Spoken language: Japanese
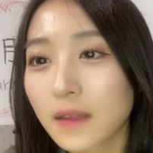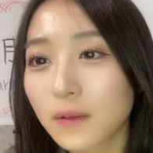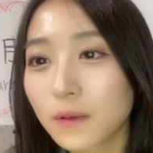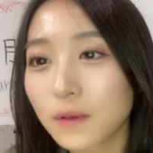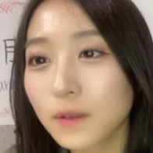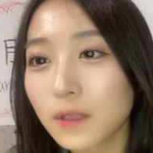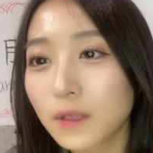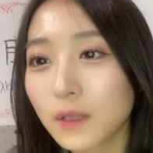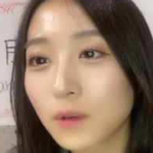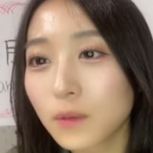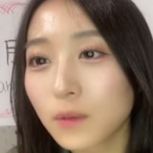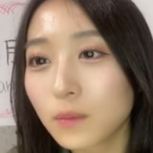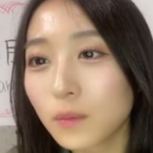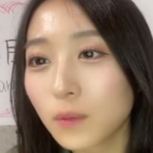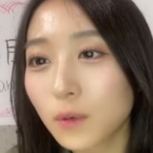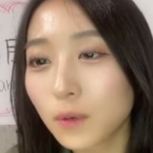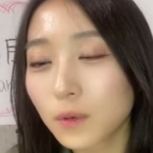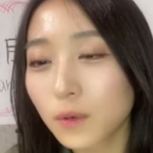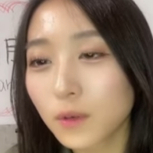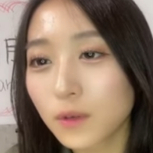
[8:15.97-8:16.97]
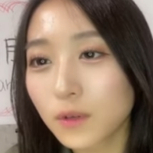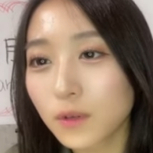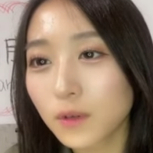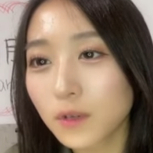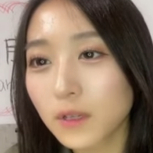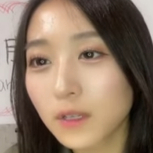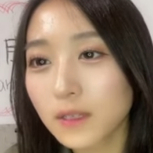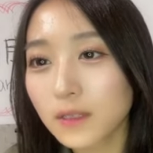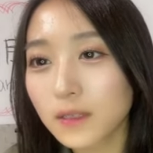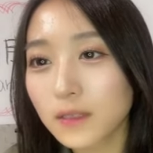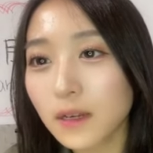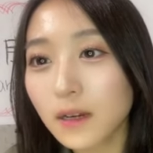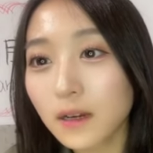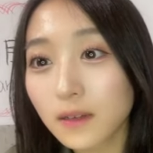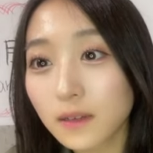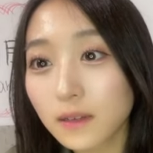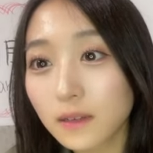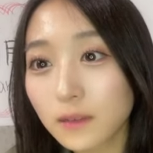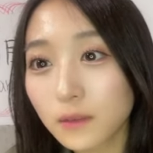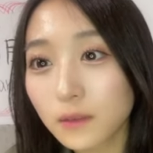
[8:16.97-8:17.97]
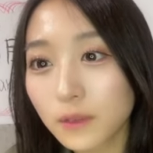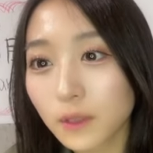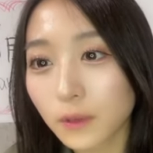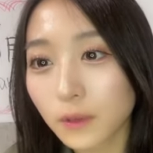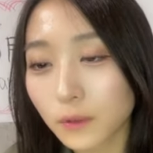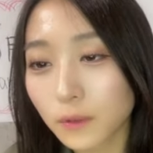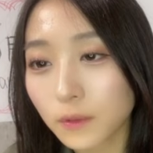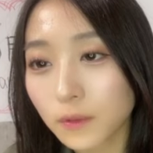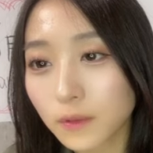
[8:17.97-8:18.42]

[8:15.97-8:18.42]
ふうたくんもうお年寄りですあそうなの